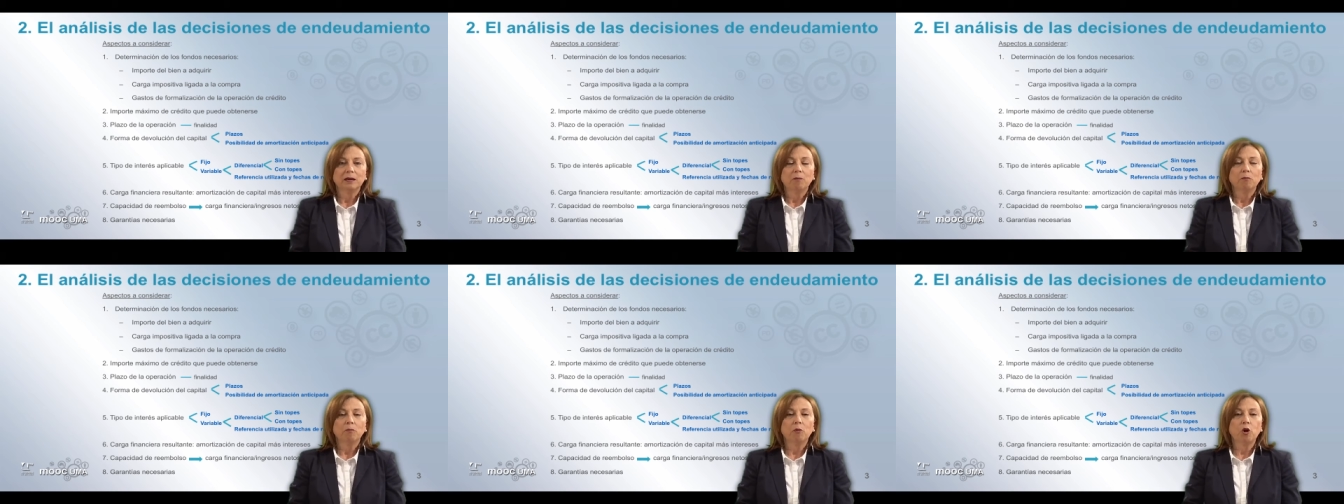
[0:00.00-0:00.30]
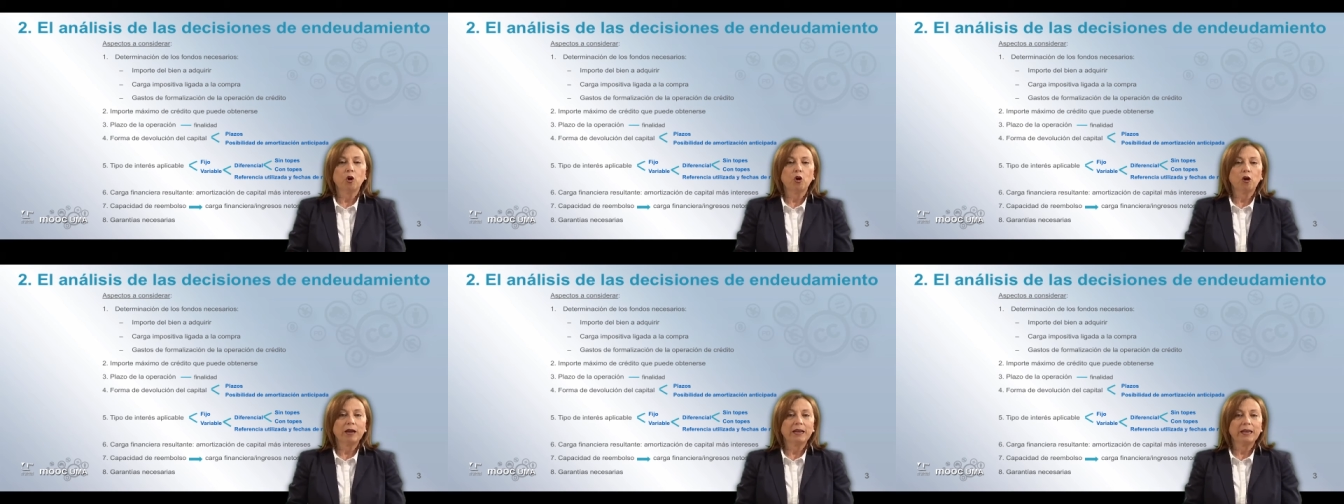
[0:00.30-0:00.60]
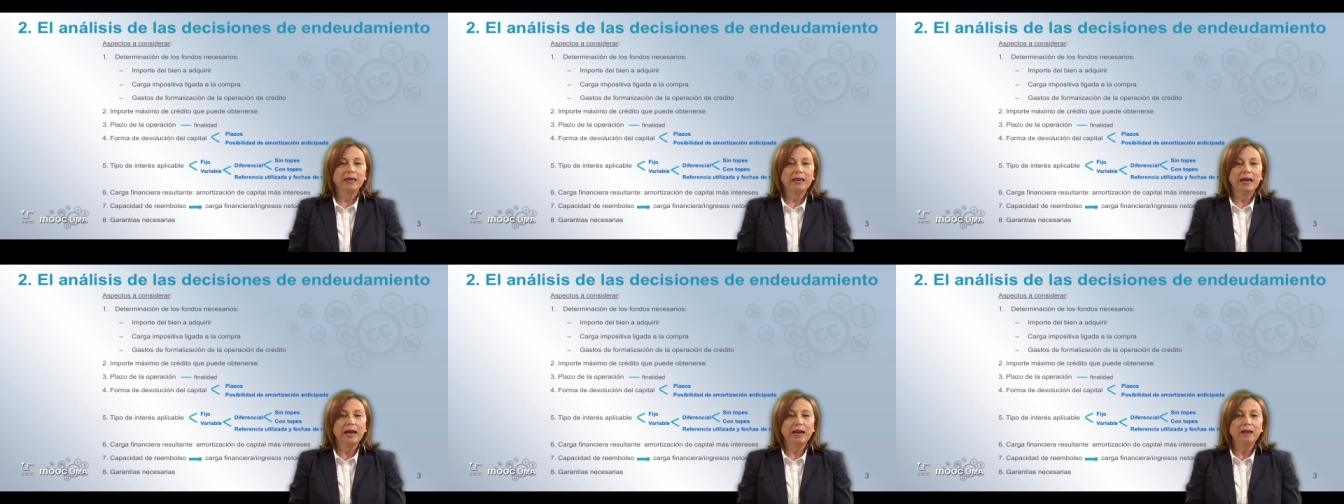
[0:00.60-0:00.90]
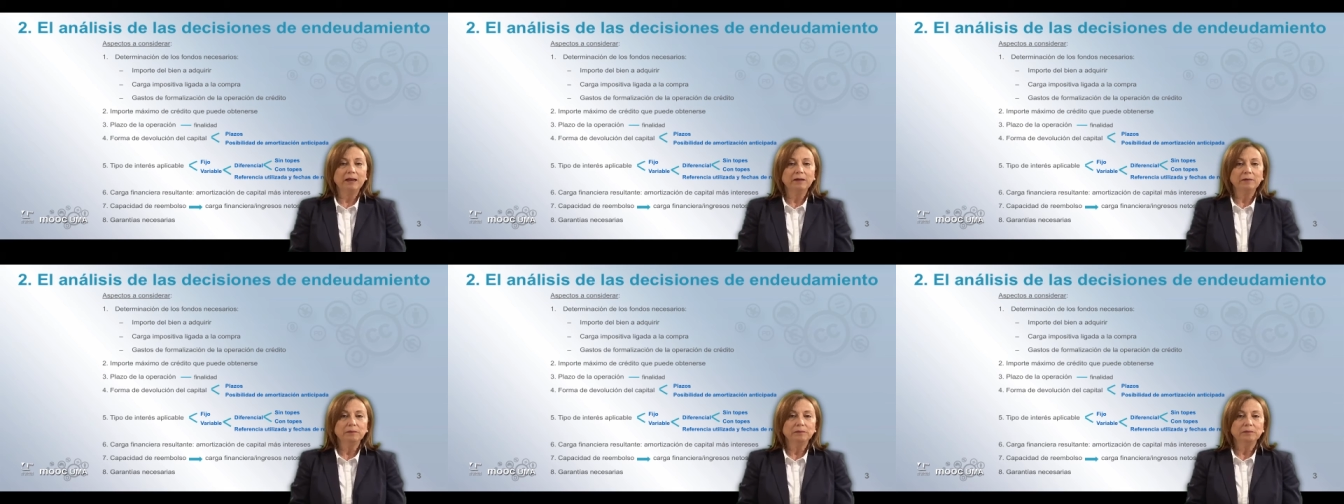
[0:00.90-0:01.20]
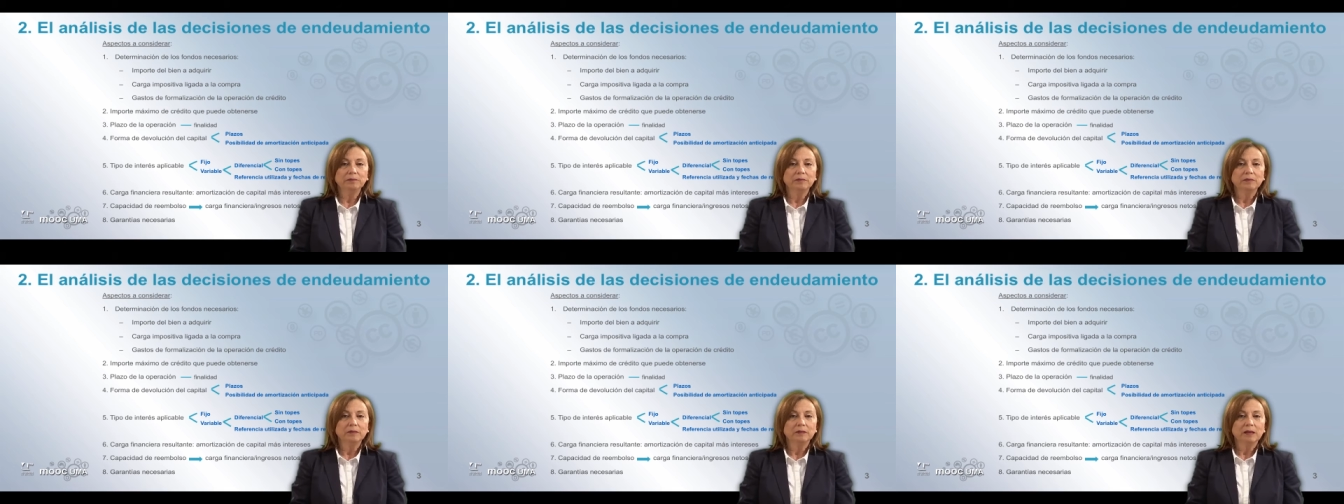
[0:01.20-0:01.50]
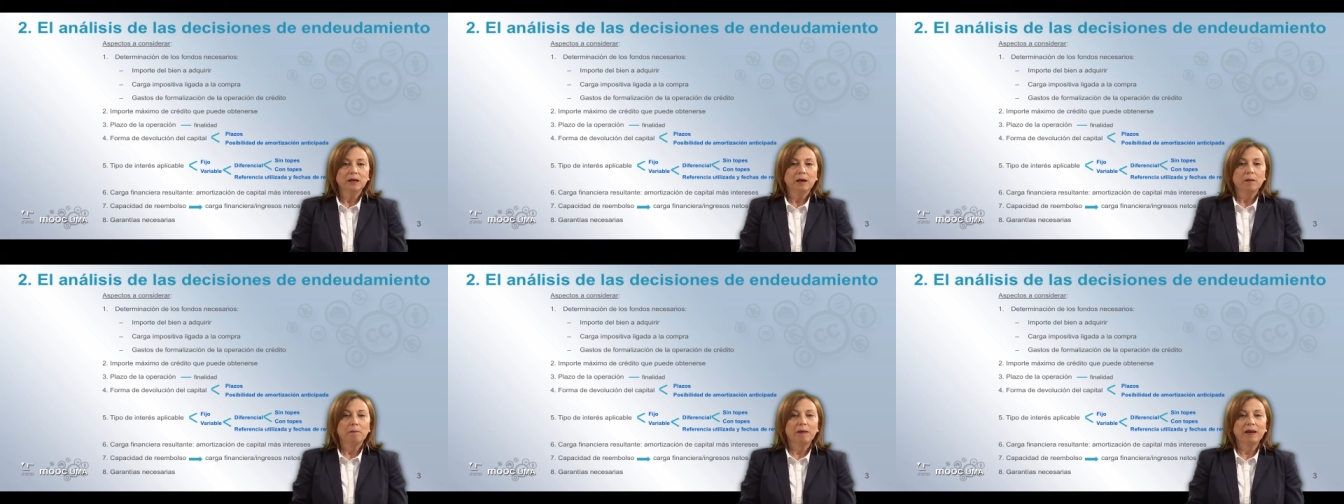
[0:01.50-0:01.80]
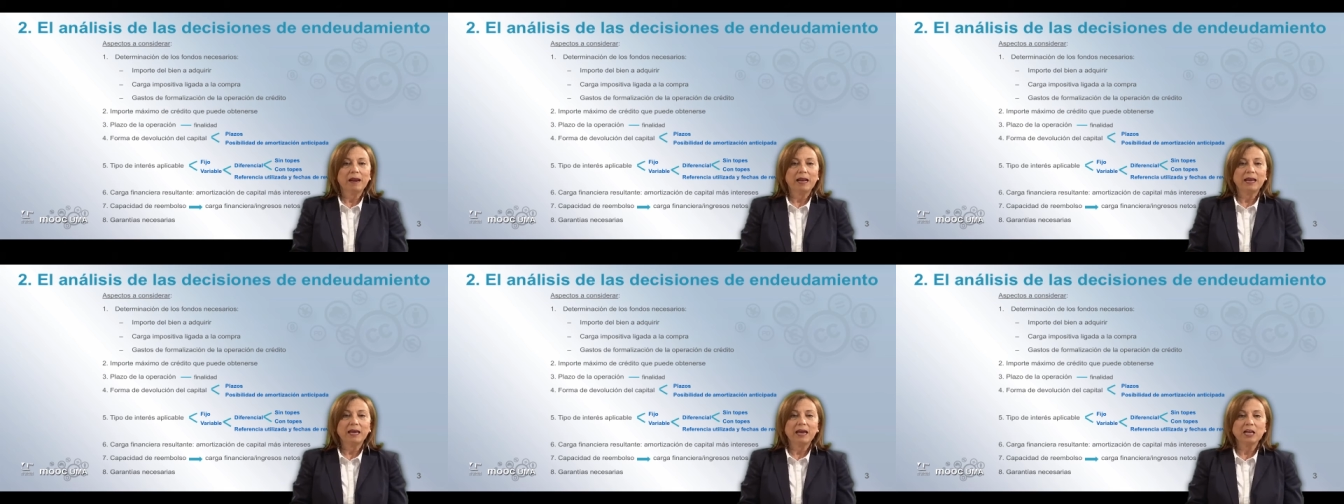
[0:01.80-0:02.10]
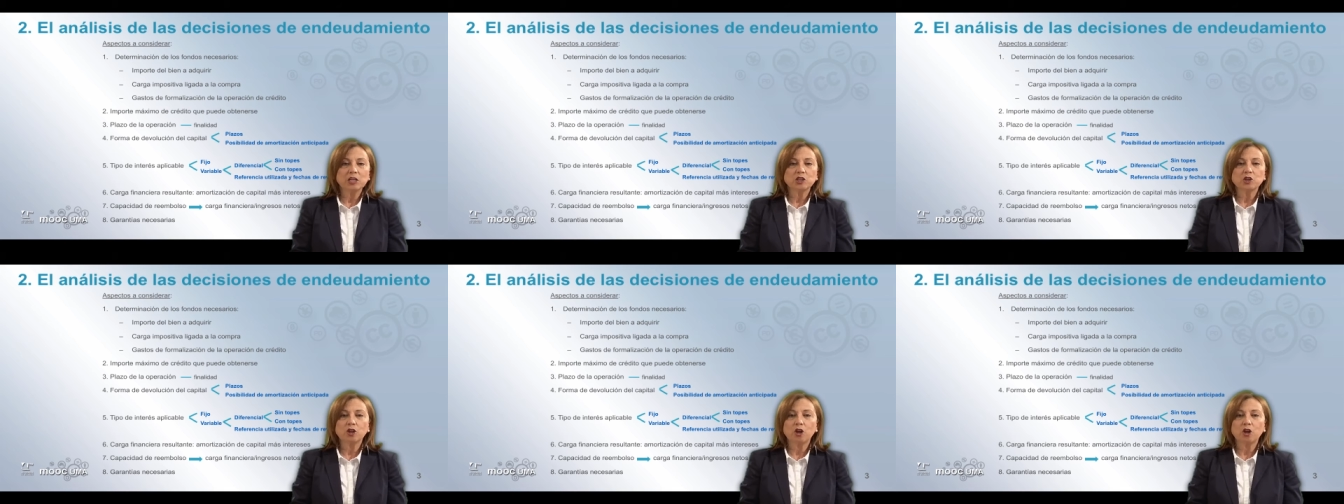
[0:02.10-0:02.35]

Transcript: Por lo general, para el caso